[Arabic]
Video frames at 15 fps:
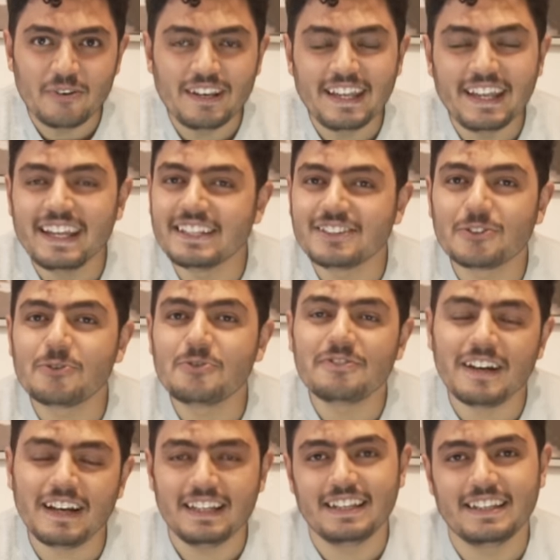وان هي تكون
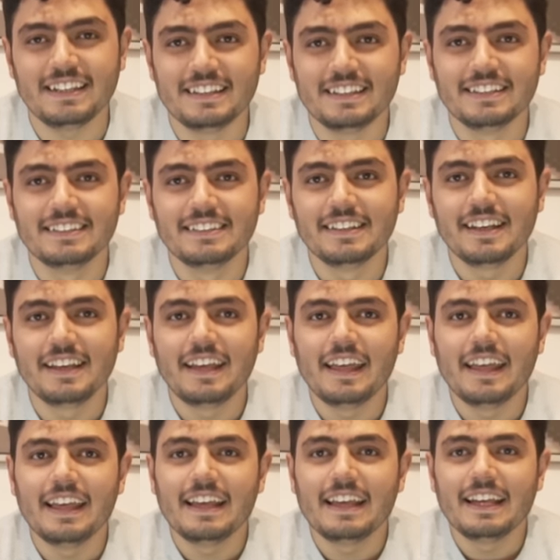فعلا
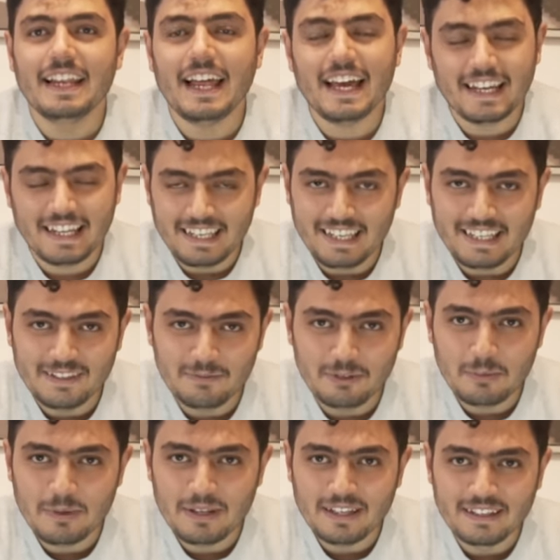الحاجه اللي
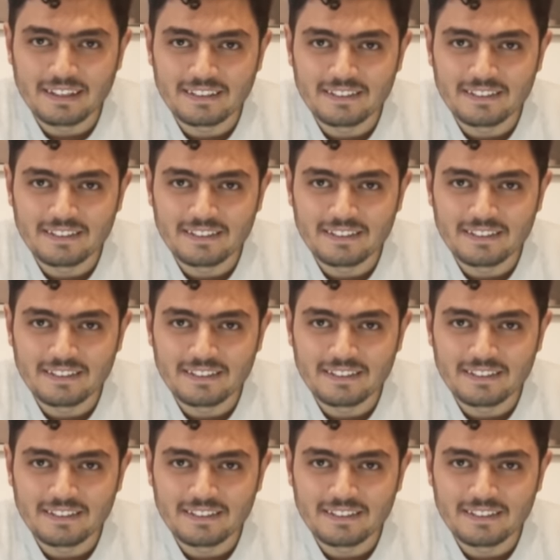حلمت بيها